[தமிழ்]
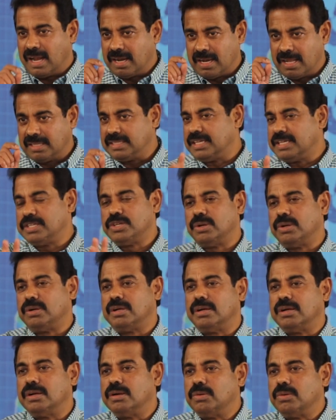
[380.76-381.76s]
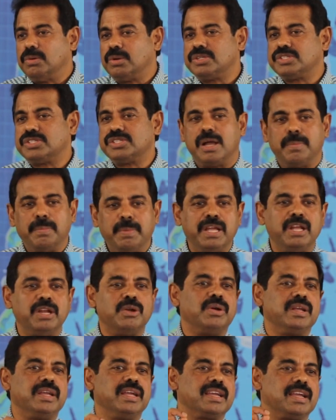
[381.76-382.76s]
நல்லா தெரிஞ்சு கொள்ளுங்க ஒரு
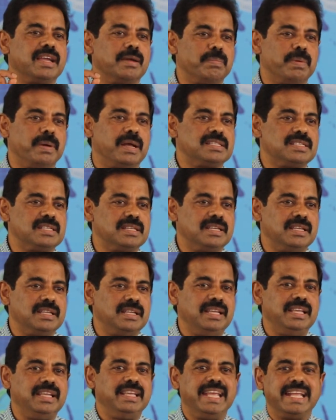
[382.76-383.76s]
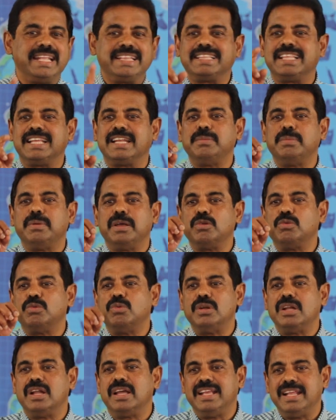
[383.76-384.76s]
சபையினுடைய கெப்பாசிட்டி எத்தனை பேர்
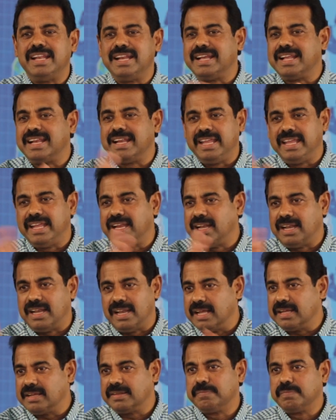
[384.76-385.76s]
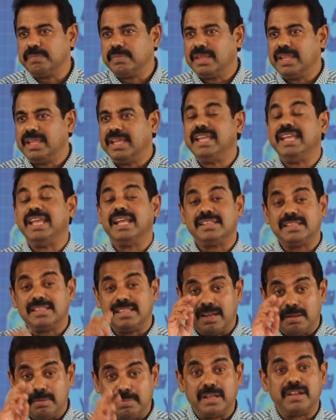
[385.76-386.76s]
உள்ள இருக்கிறீங்கன்னு இல்லை
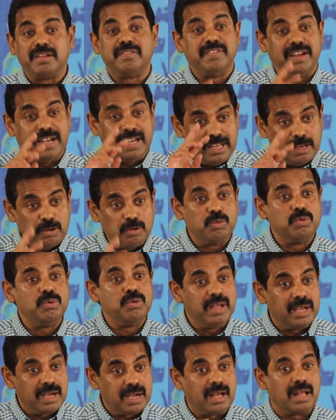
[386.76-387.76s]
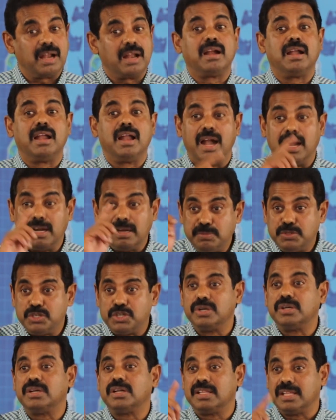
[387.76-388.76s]
எத்தனை பேரை வெளியே ஊழியக்காரங்களை
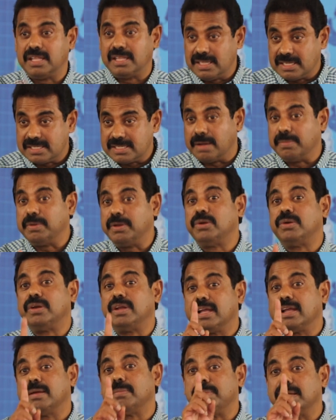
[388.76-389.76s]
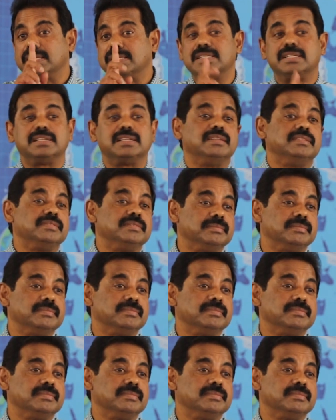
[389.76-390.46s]
அனுப்பிச்சோங்கிறத அந்த சபையினுடைய கெப்பாசிட்டி